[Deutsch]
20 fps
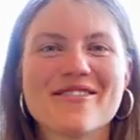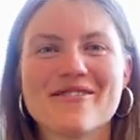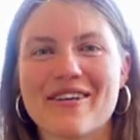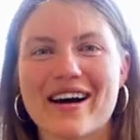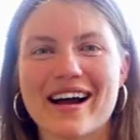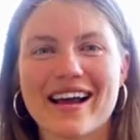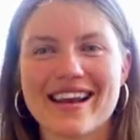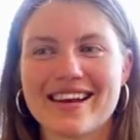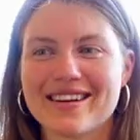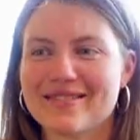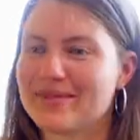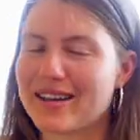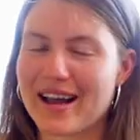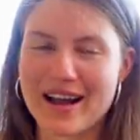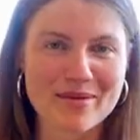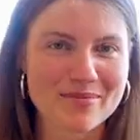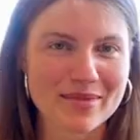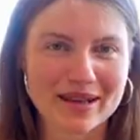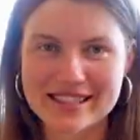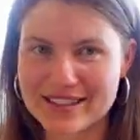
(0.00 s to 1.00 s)
weil ja,
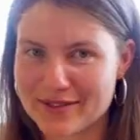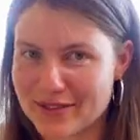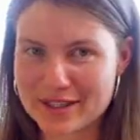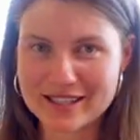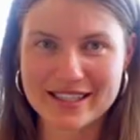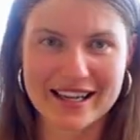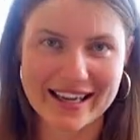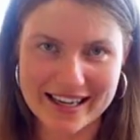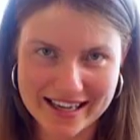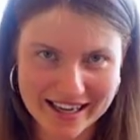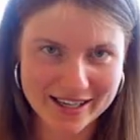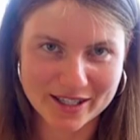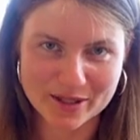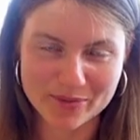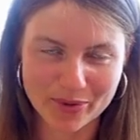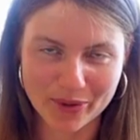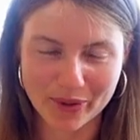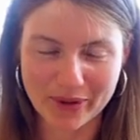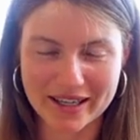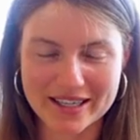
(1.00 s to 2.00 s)
im Mixer wird das ja eh alles
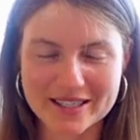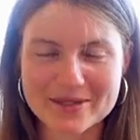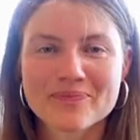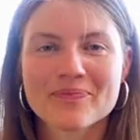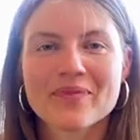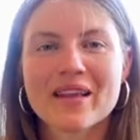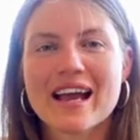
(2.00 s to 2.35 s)
püriert.